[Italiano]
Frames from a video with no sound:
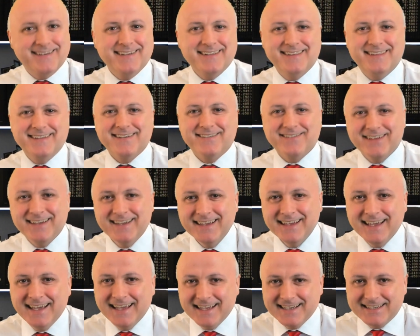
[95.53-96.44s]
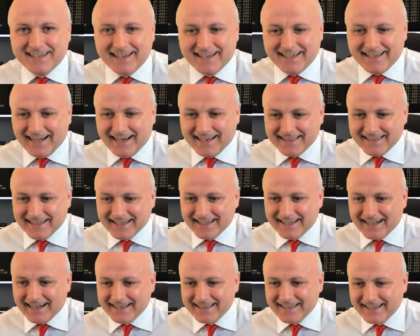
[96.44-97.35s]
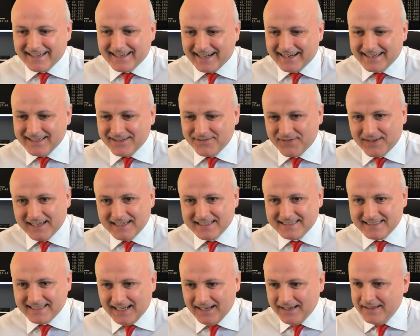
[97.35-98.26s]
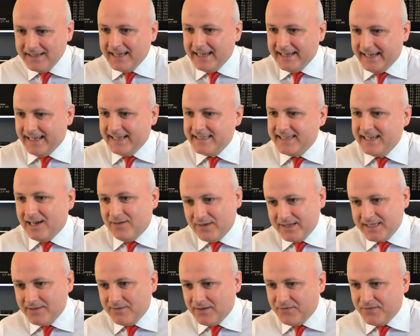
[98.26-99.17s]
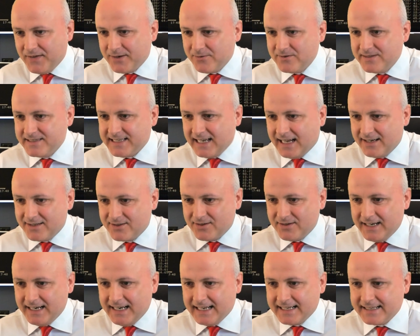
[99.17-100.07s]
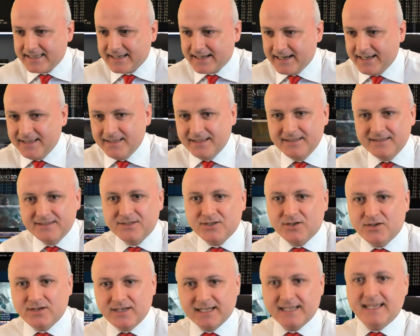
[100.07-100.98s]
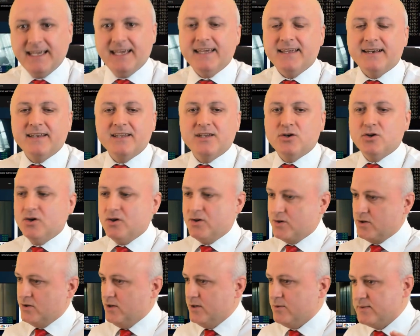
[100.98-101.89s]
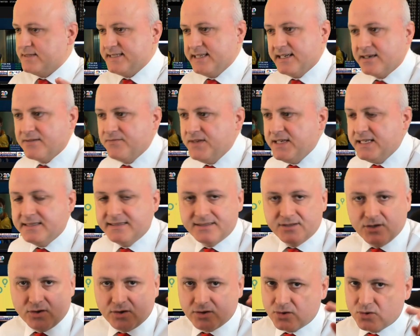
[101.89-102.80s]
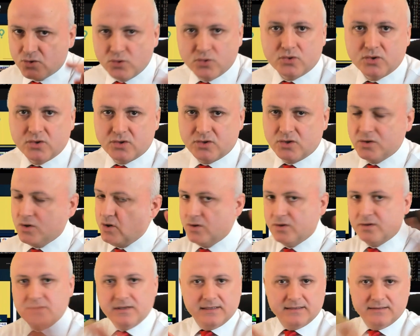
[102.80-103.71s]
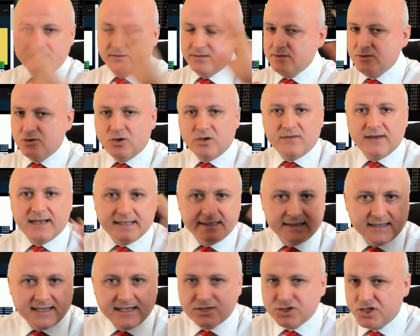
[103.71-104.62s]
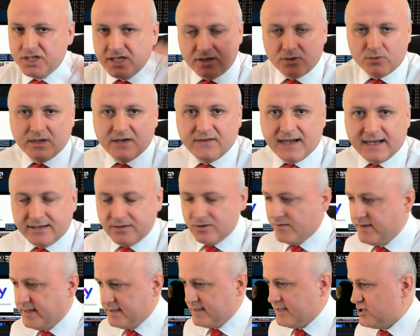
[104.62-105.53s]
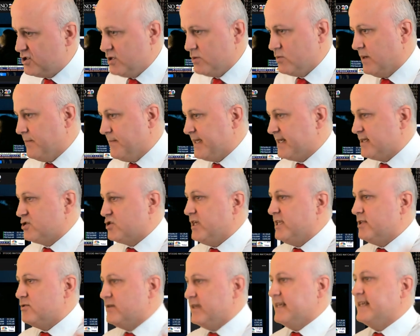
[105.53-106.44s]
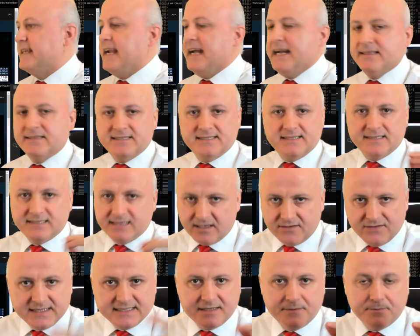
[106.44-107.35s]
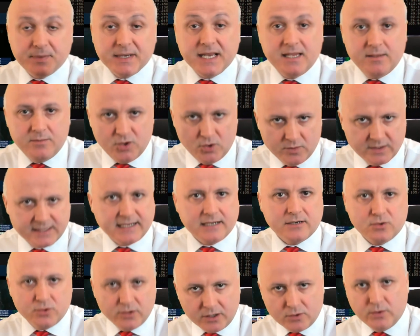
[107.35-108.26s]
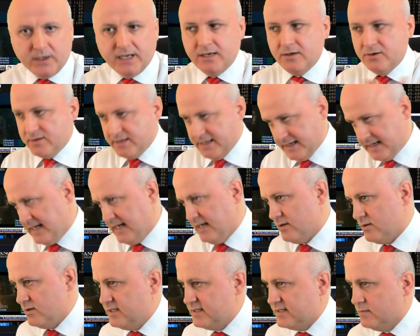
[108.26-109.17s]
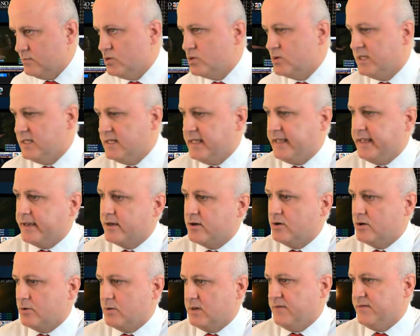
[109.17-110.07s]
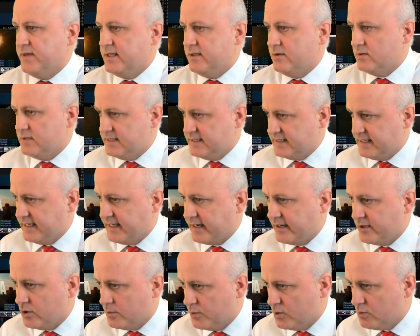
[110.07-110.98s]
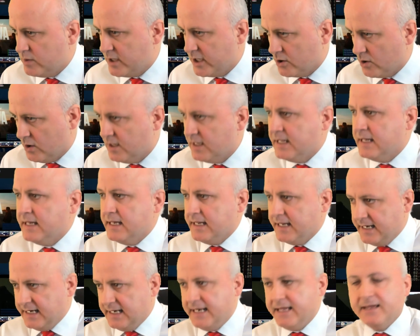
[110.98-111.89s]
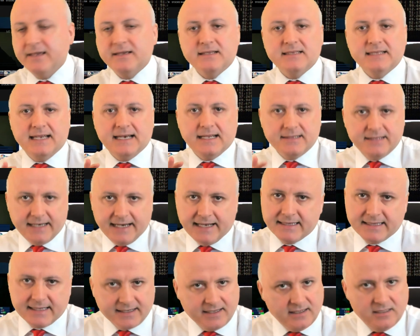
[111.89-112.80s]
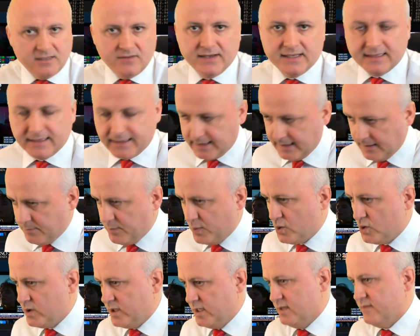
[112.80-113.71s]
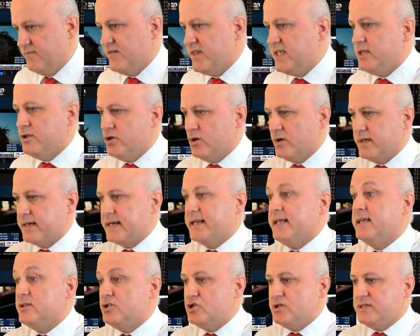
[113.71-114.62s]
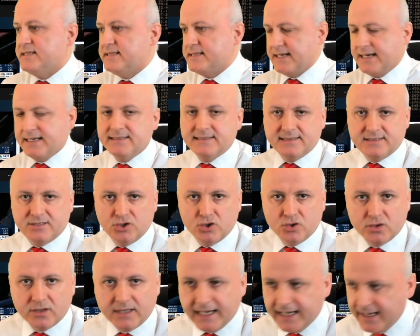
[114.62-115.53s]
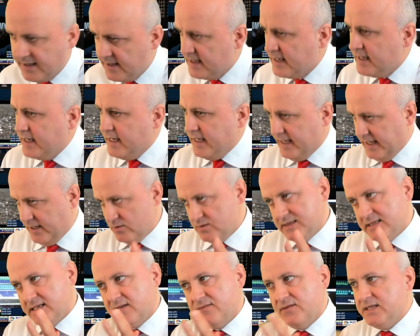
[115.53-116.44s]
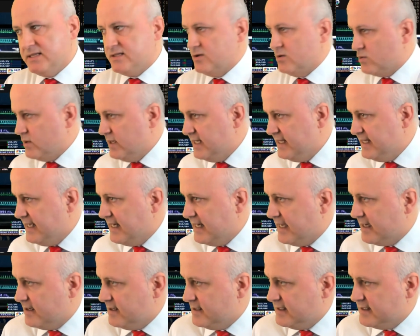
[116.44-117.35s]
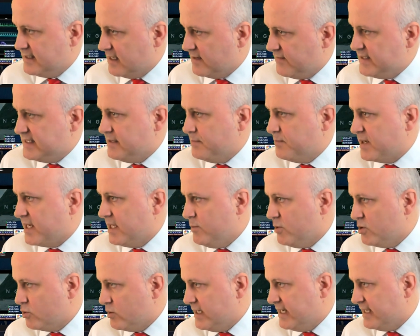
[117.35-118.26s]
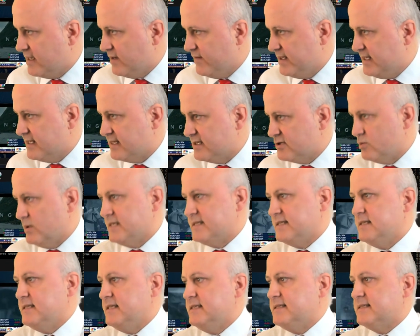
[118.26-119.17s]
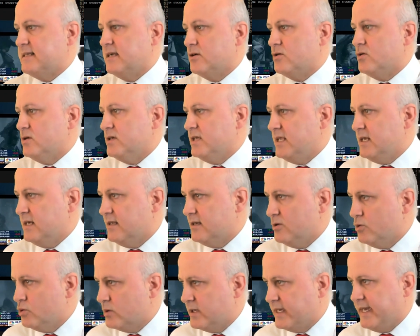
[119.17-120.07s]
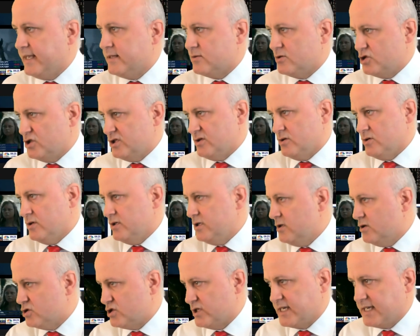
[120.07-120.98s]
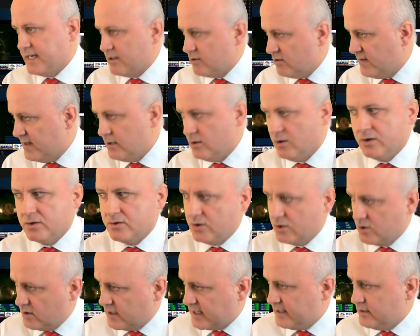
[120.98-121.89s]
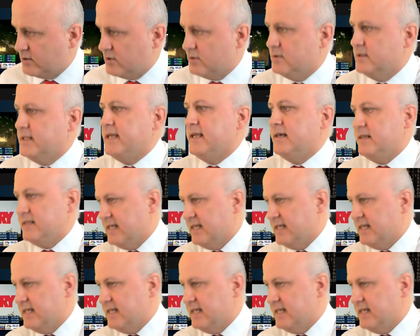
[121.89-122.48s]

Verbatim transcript: quindi qui c'è grande grande grande festa e andiamo, andiamo a fare un salto nella trading zone che ricordo è un servizio tutto 95, va, 95% è gratis, i servizi premium, tra cui quello De Carolis Multiday, eccolo qua, vedi ogni sera io pubblico il link della diretta che diventa poi video registrazione, è un servizio, quelli della, i servizi premium, quelli che vedete sulla sinistra con il lucchetto, ci sono io, c'è Carlo Vallotto, Corrado Rondelli,